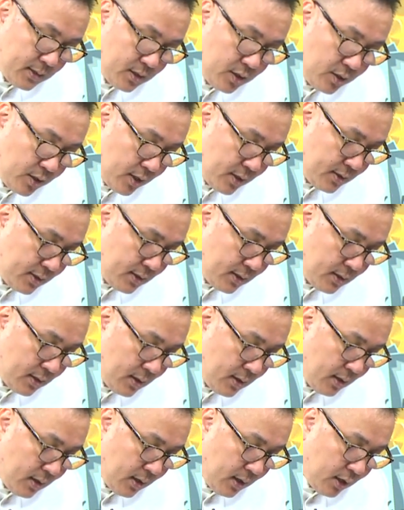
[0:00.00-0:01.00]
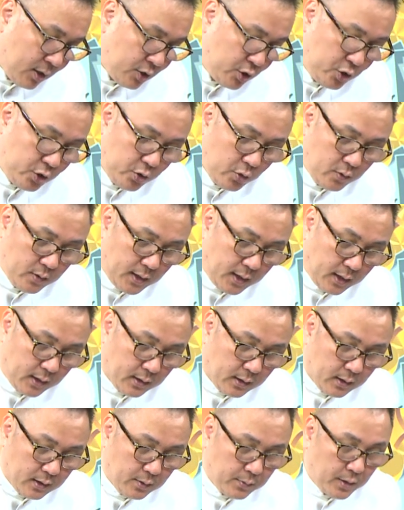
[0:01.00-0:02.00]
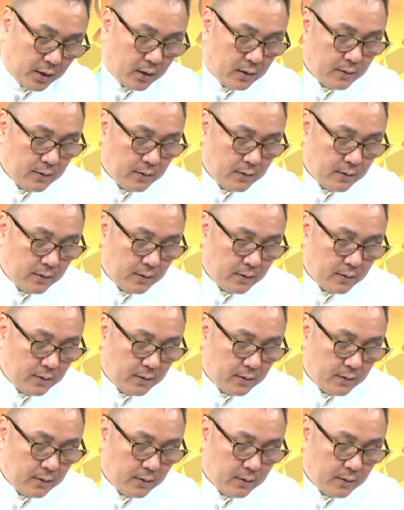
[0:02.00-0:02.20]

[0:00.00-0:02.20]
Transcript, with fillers: 只今天是很凶狠的，有没